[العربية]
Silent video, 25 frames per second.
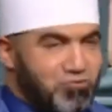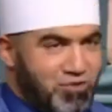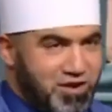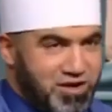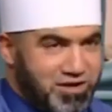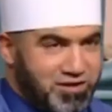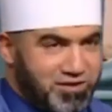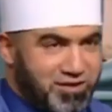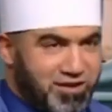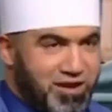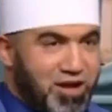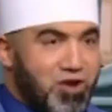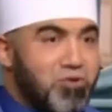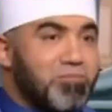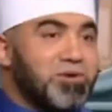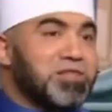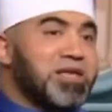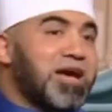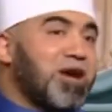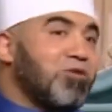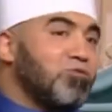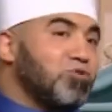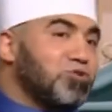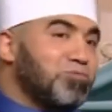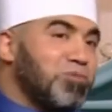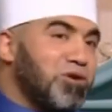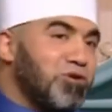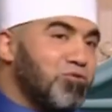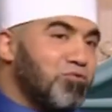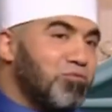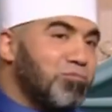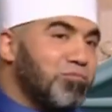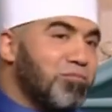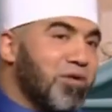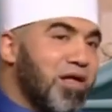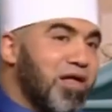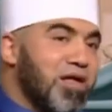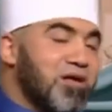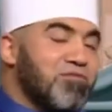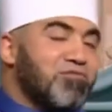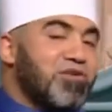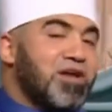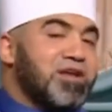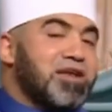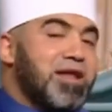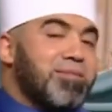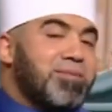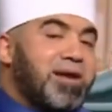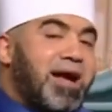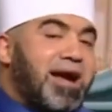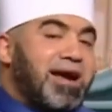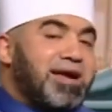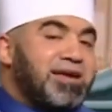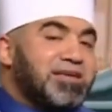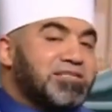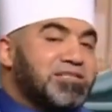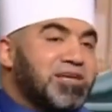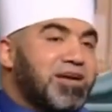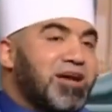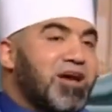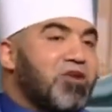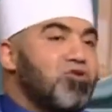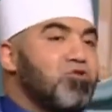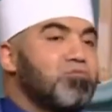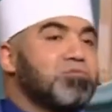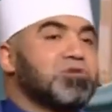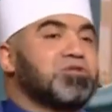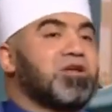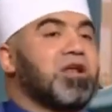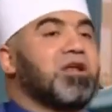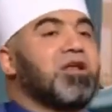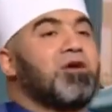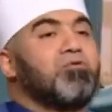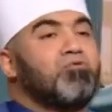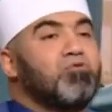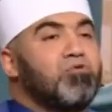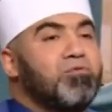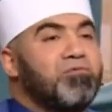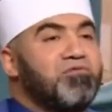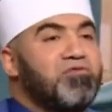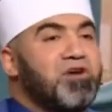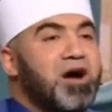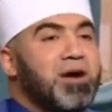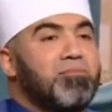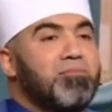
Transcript: ايوه كانوا ما دخلوش بيهم فالنبي عايز يخليهم يطلقوهم